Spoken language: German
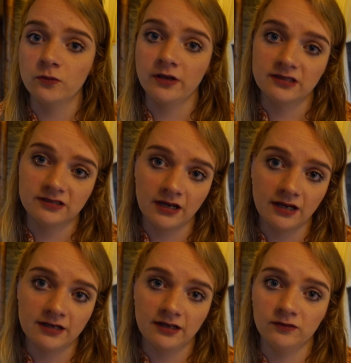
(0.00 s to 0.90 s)
Uhr erst sein
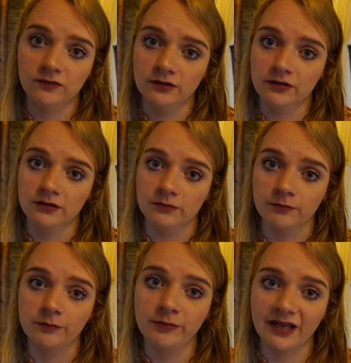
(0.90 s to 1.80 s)
kann, dass wir ähm,
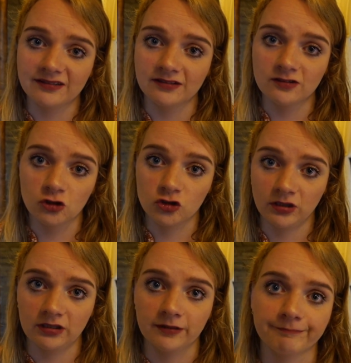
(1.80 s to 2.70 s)
einen Platz, einen Tisch
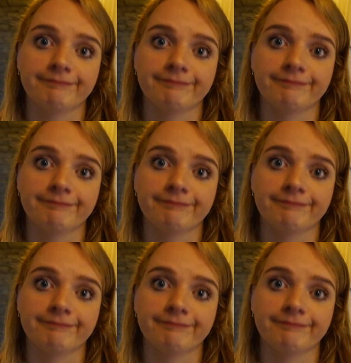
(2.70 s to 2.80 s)
kriegen.